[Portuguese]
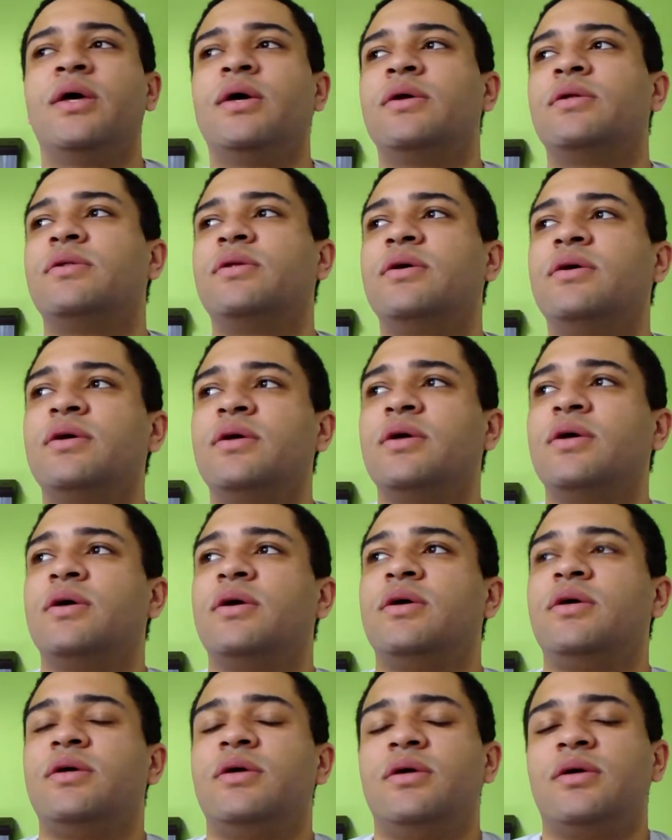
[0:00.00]
né?
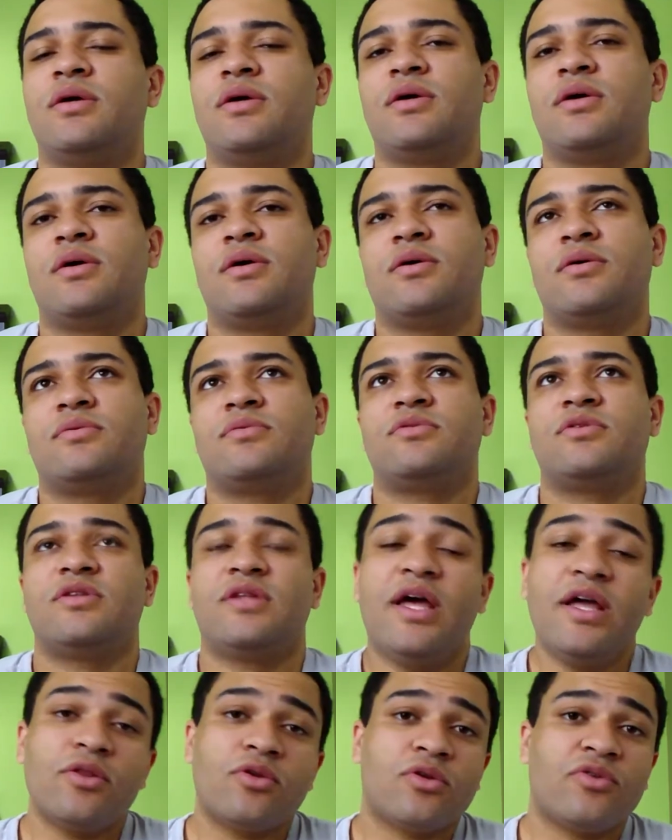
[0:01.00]
E
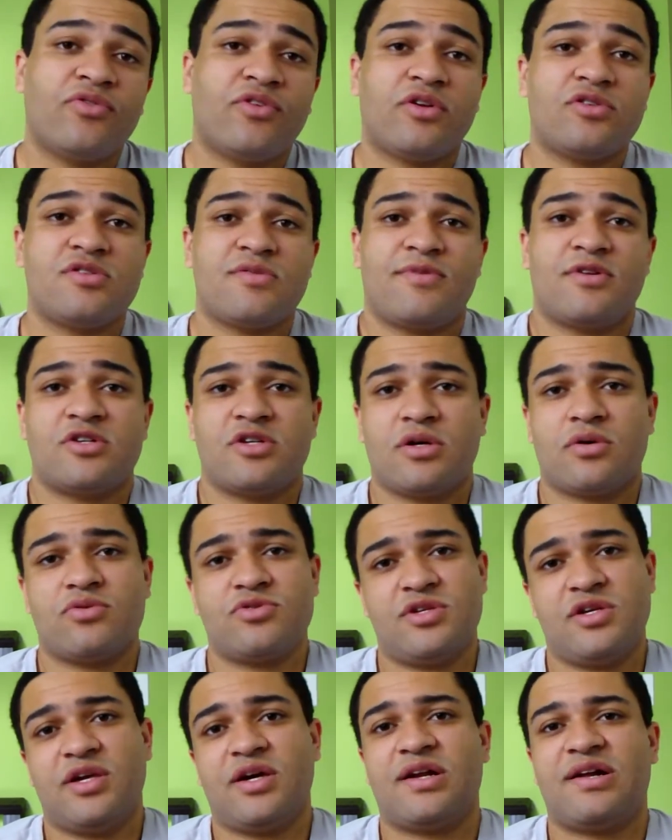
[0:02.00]
nem todo final de semana eu já
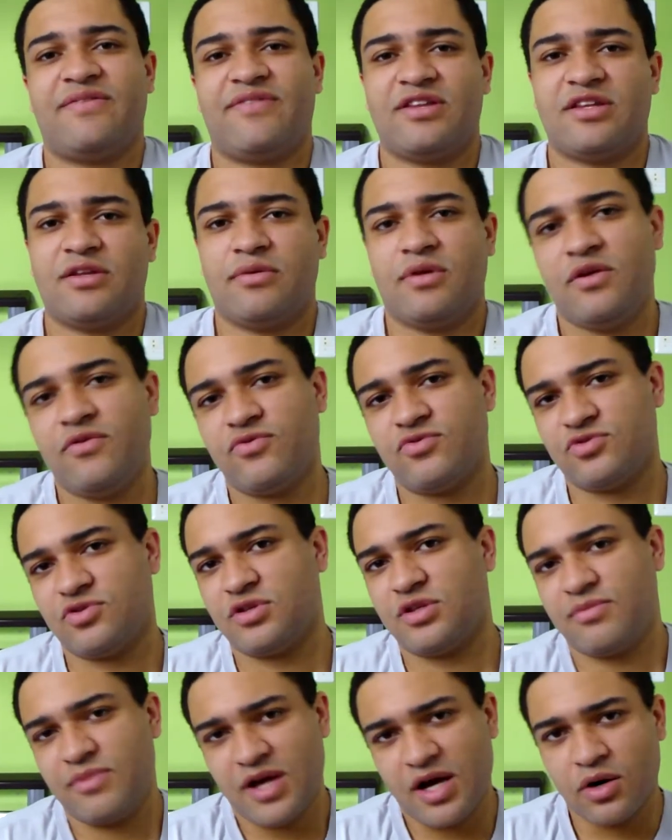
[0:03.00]
consegui gravar também em função
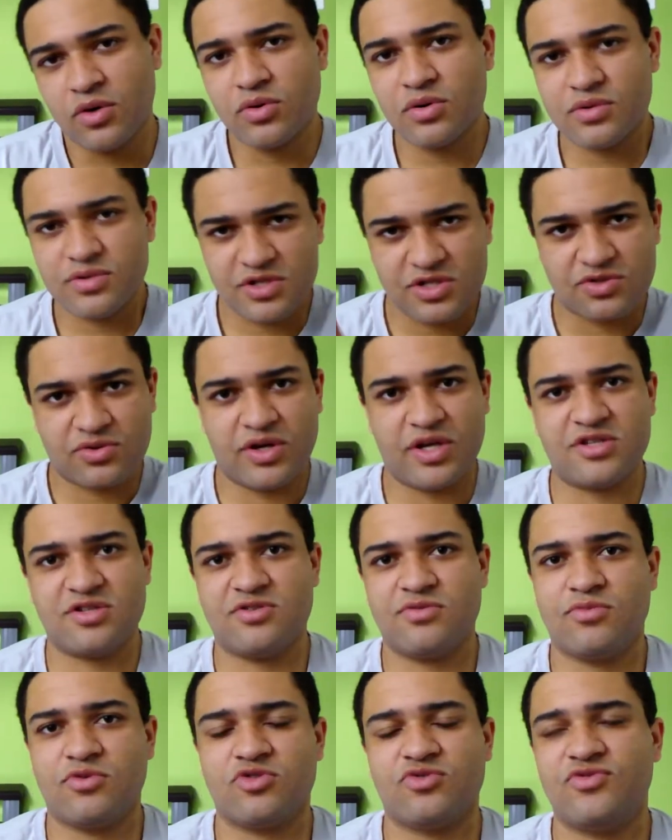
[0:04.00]
da minha rua. Vocês conhecem
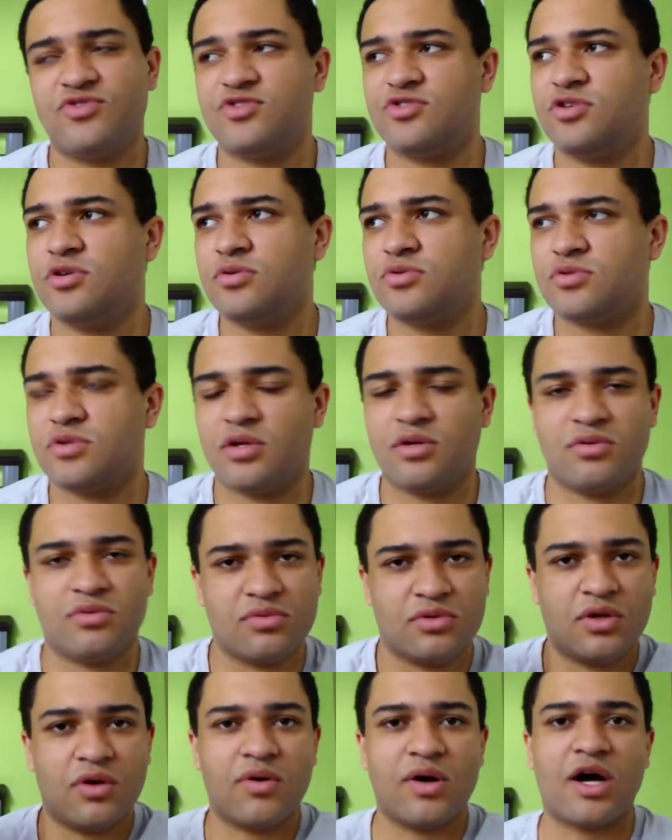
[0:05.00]
os meus vizinhos, tem,
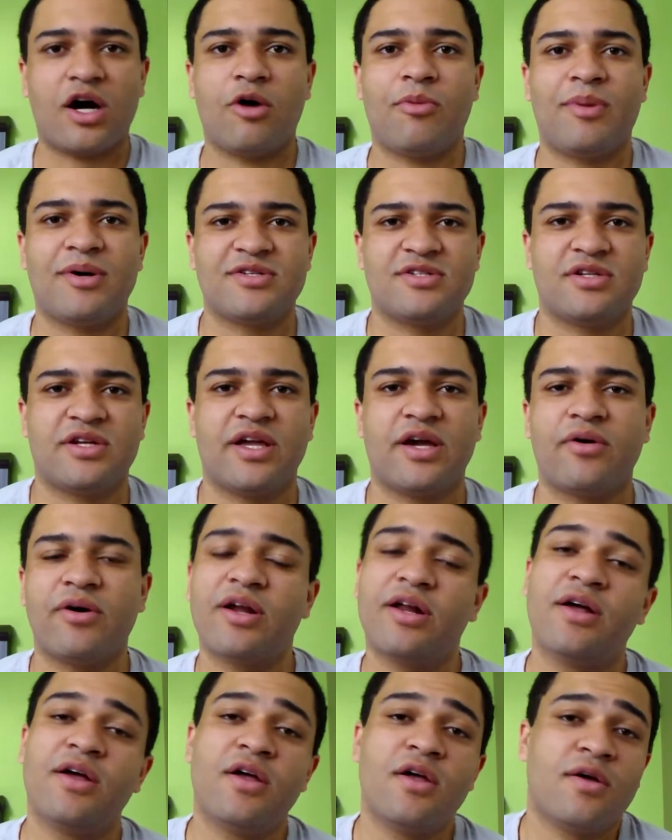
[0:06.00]
tem um carro passando aqui
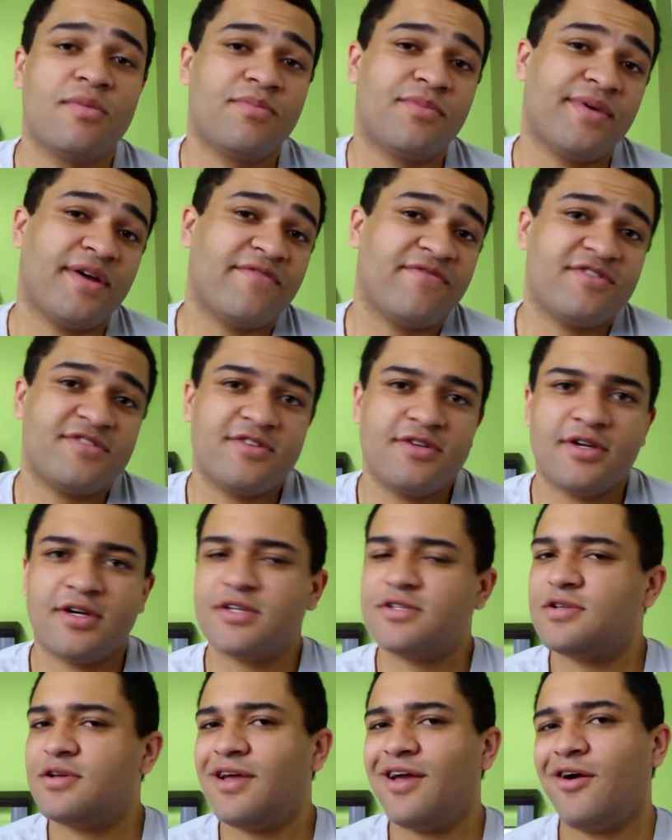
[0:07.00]
agora. Minha
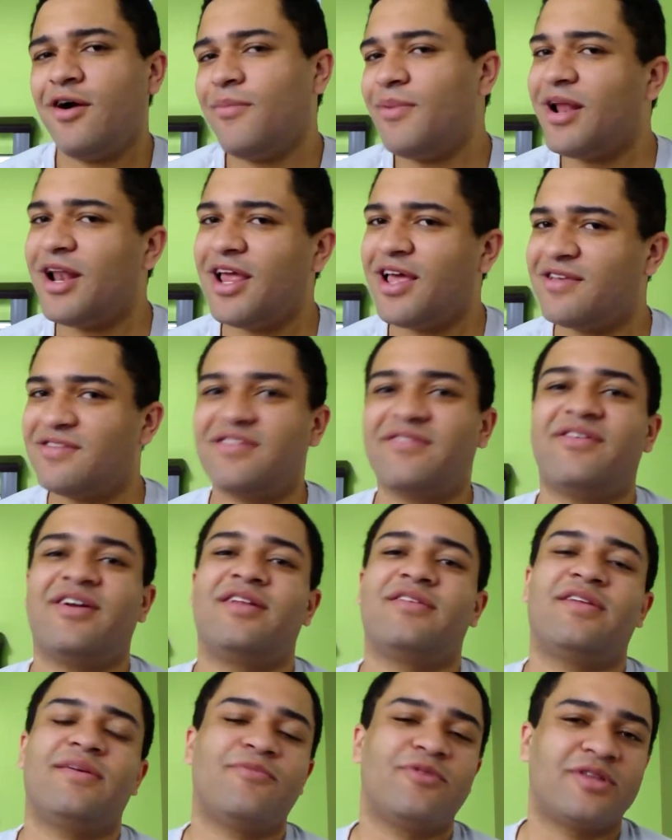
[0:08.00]
vizinhança é uma beleza,
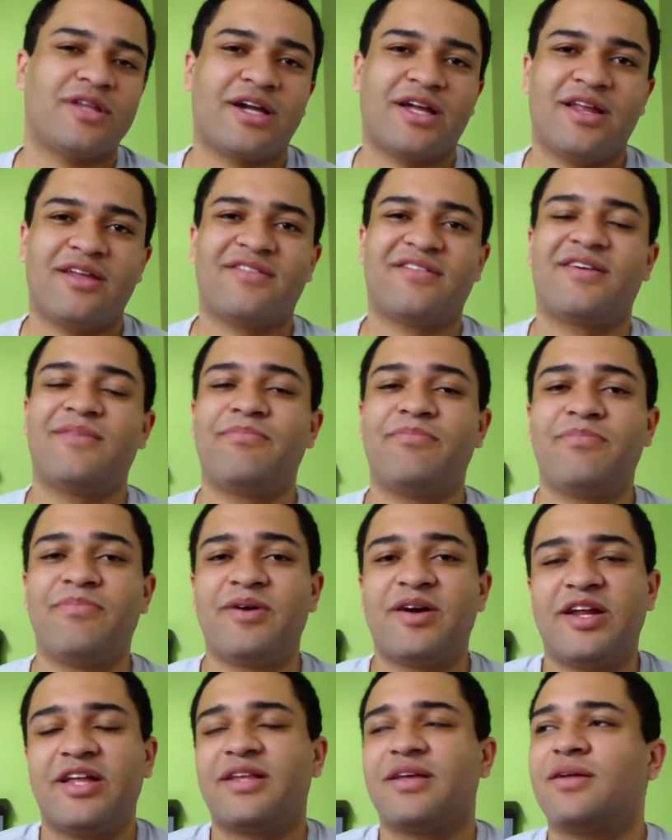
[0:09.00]
velho. Tem muita criança que
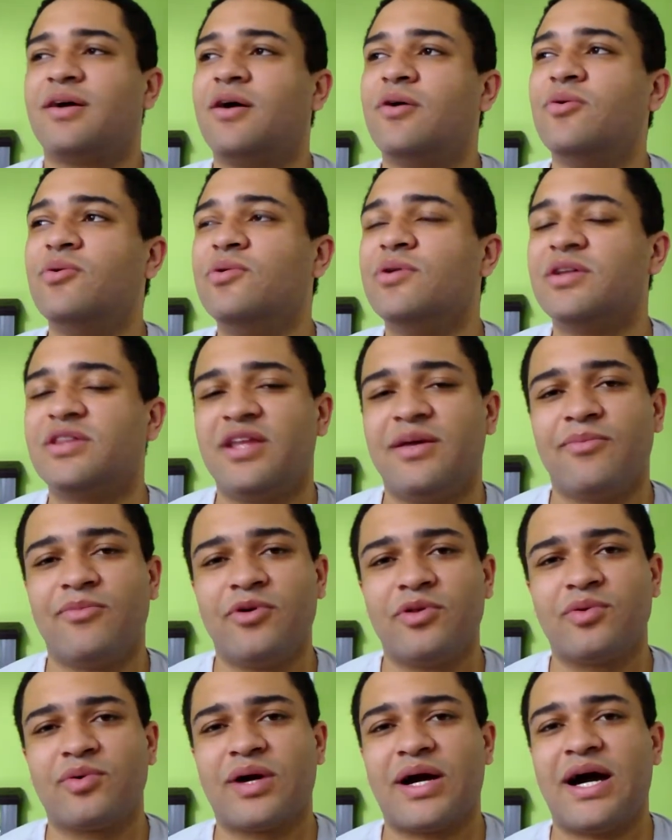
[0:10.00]
grita na rua, tem
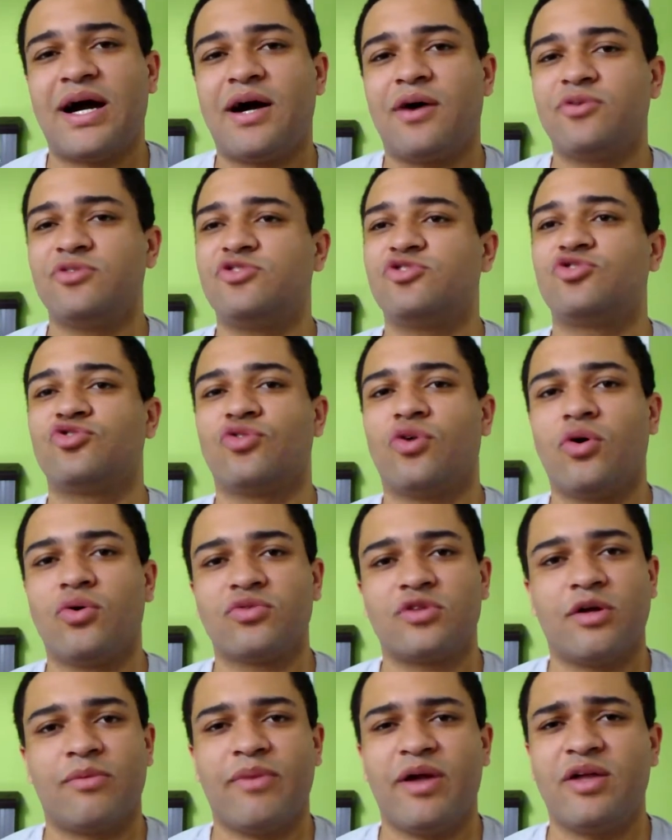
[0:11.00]
muito carro de
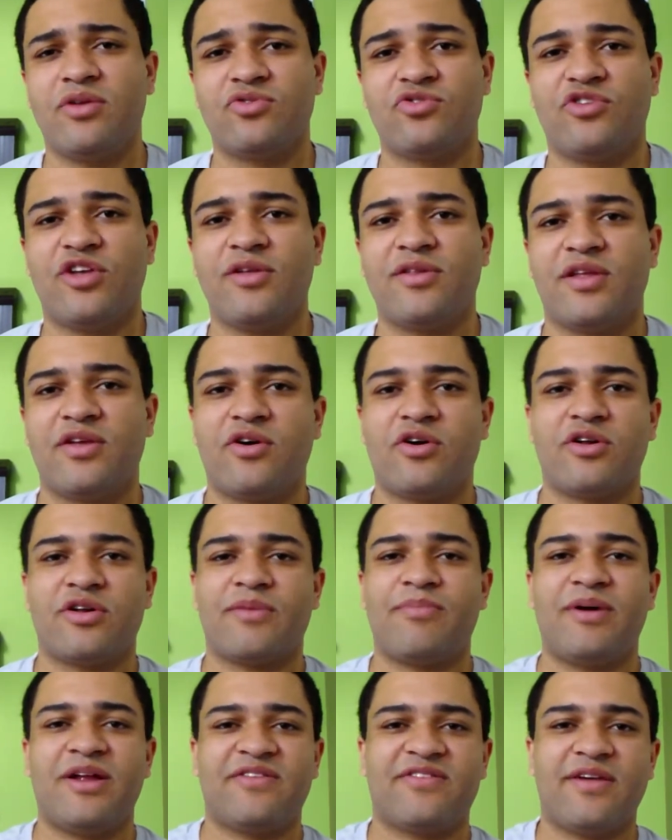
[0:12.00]
som também, não sei, tem hora
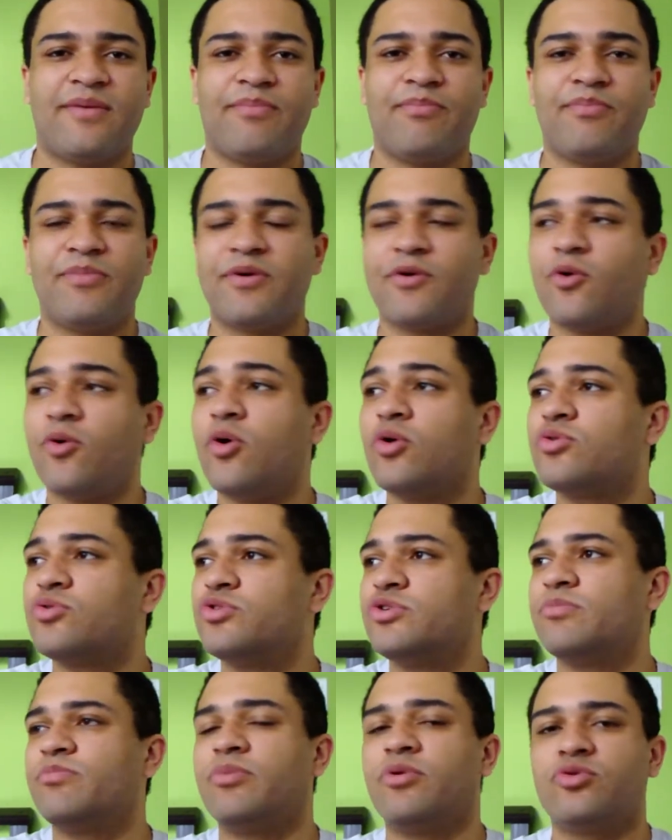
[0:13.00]
que parece que é encontro
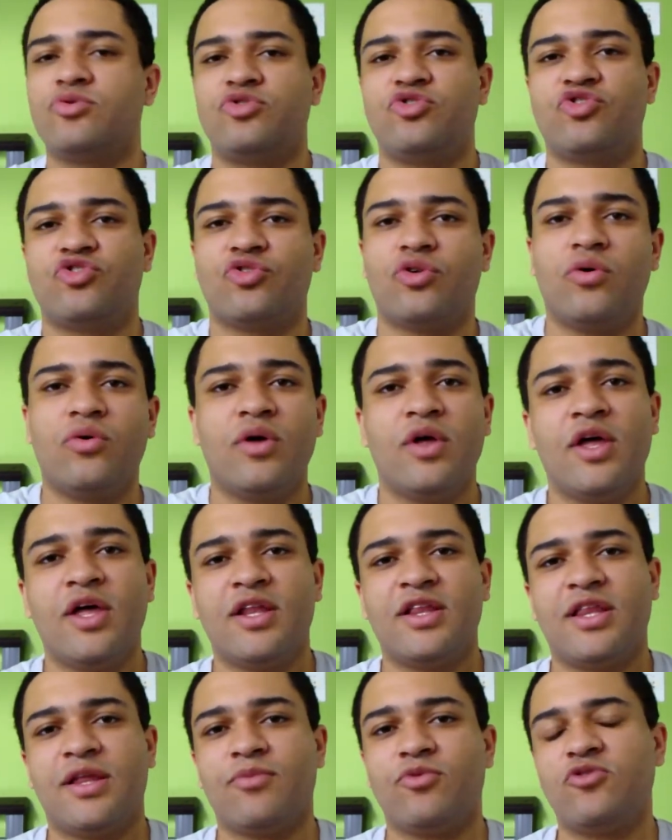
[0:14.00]
de ponto de som.
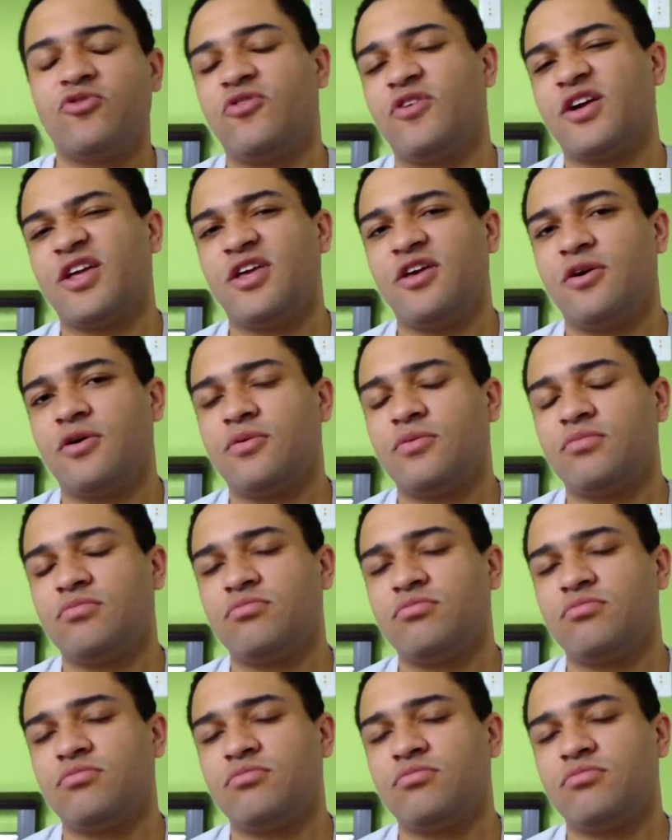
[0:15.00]
Tem muito funkeiro.